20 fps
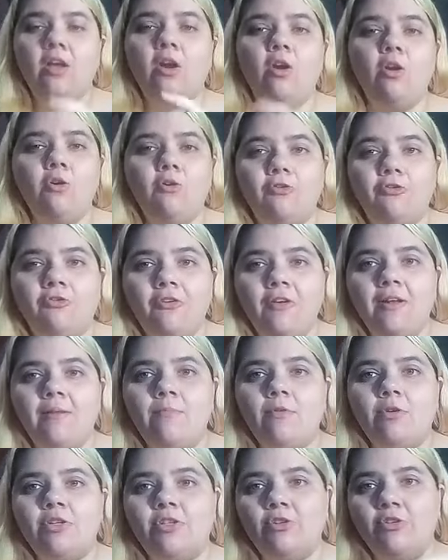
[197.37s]
le
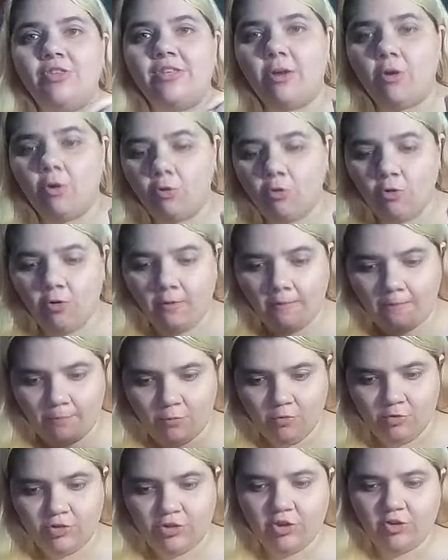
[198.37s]
film se déroule
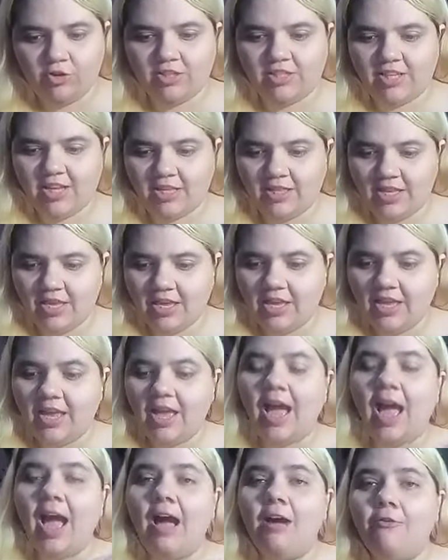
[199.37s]
plusieurs années
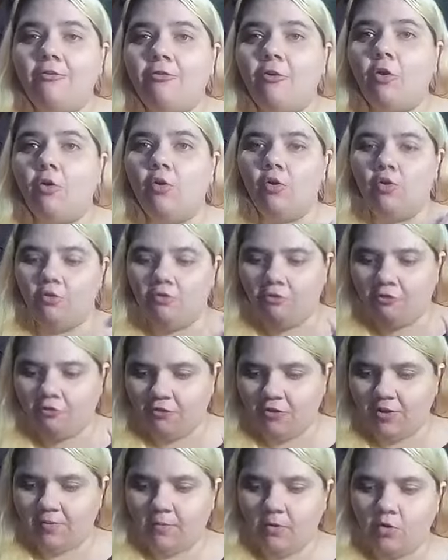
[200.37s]
avant le
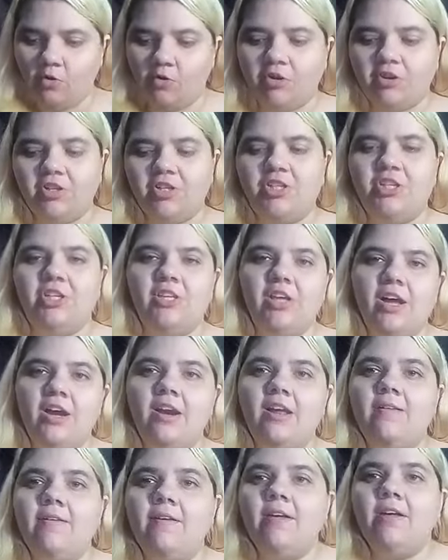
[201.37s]
film
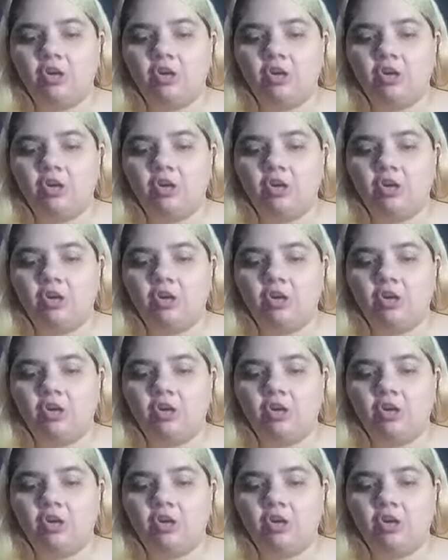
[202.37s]
original